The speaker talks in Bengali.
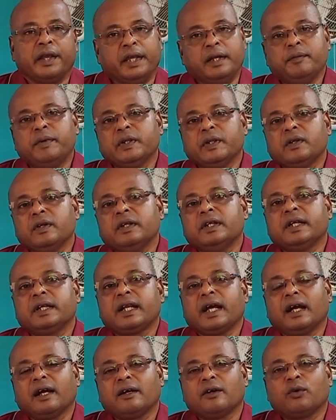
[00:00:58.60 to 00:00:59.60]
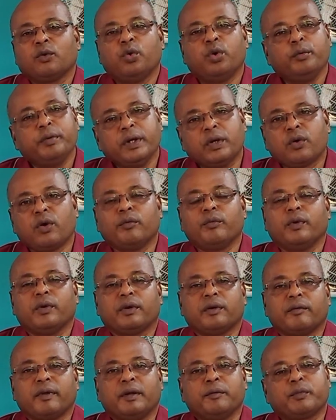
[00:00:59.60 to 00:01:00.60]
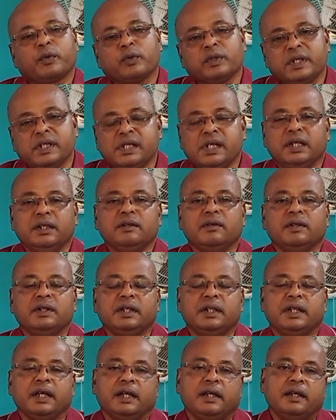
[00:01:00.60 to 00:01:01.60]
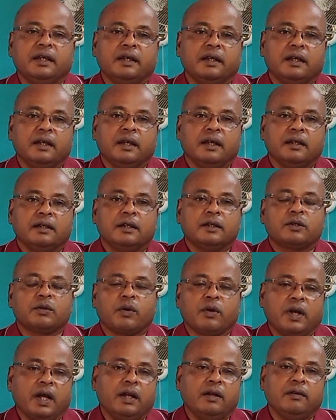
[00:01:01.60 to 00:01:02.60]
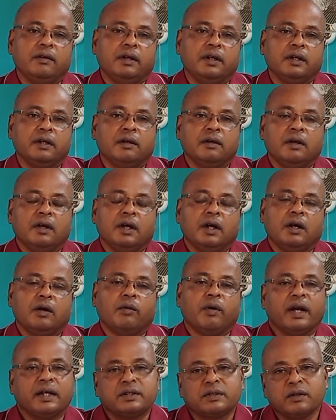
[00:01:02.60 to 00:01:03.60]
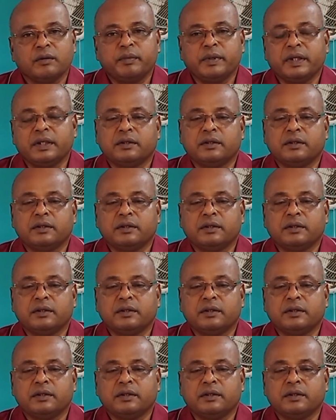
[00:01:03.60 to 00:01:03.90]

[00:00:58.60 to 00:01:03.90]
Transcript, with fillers: এর ভেতরে যেটা খুবই কমন মানে প্রতিদিন যদি দেখি যে সকাল হলে হোয়াটসঅ্যাপে